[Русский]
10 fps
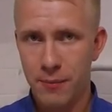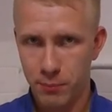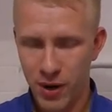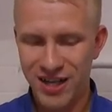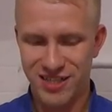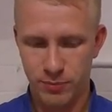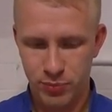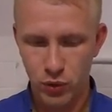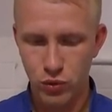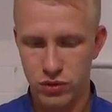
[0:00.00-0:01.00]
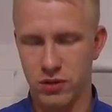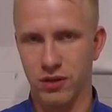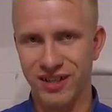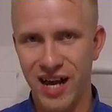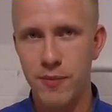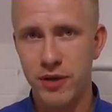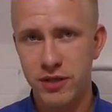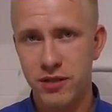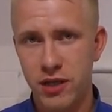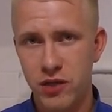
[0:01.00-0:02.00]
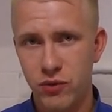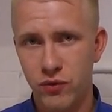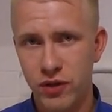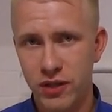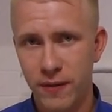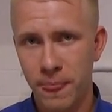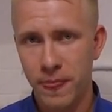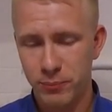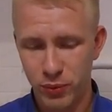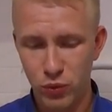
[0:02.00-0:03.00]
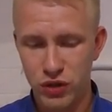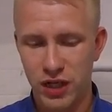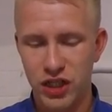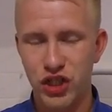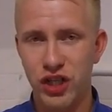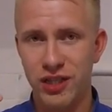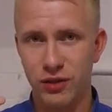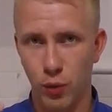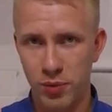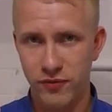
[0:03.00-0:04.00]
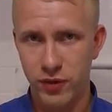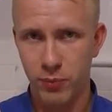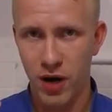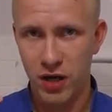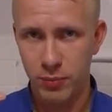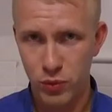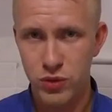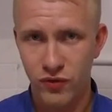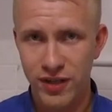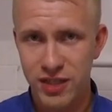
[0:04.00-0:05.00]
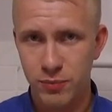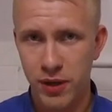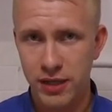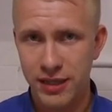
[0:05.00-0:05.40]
база плюс камера заднего вида, плюс расширенный топливный бак, плюс 25